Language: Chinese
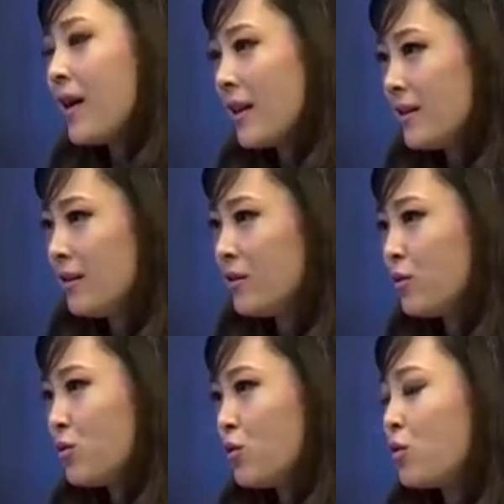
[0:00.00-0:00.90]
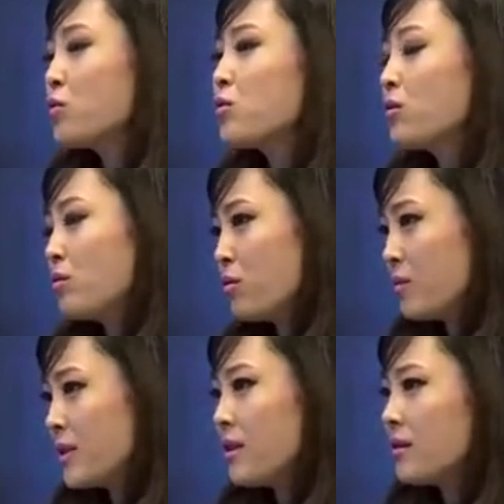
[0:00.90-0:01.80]
凡，你的工作的
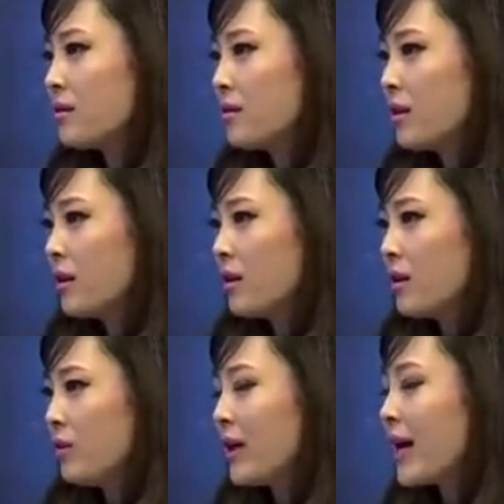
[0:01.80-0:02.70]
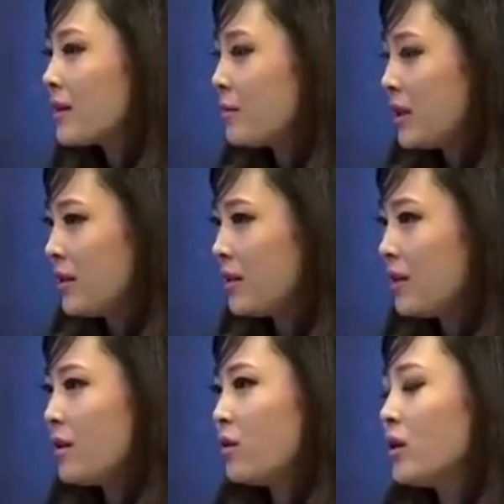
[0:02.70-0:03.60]
重心，因为看到明天
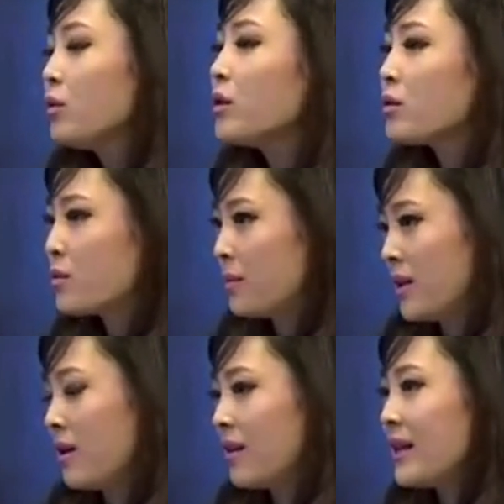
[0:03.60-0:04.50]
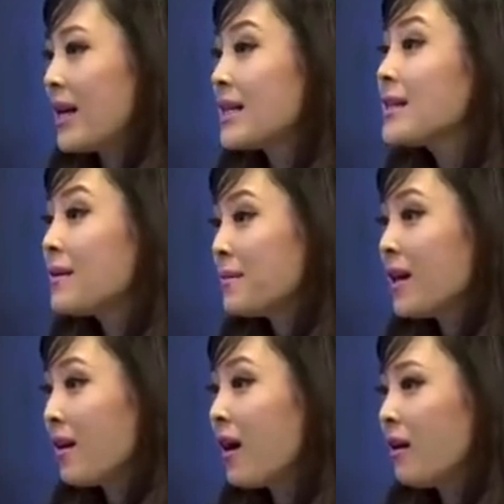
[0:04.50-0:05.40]
你也有音乐的作品要跟大家见
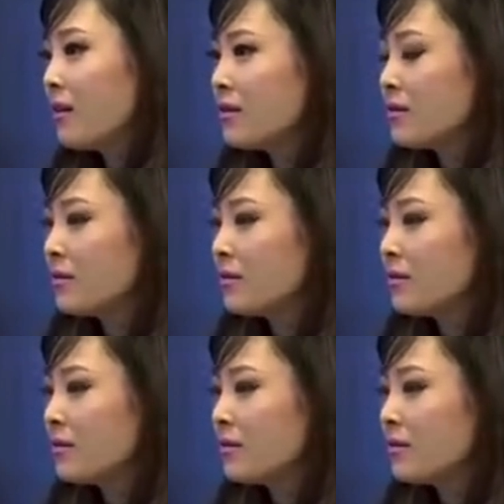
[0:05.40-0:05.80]
面哈，